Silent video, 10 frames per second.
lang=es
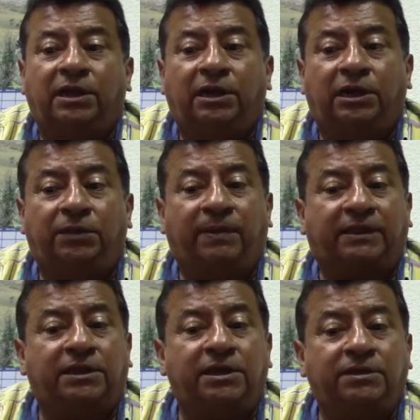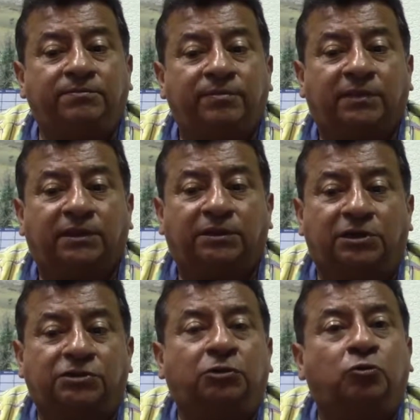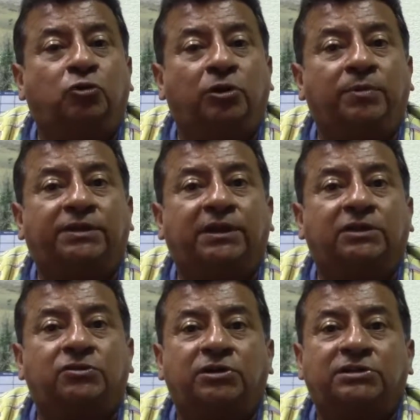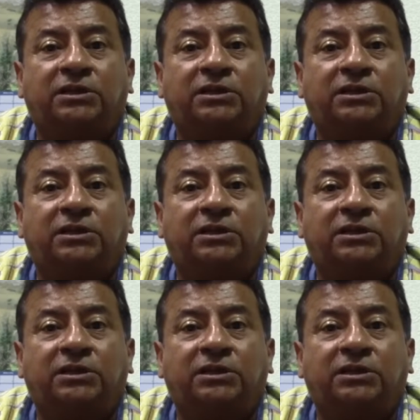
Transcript: Lidlatkin del Instituto de Investigaciones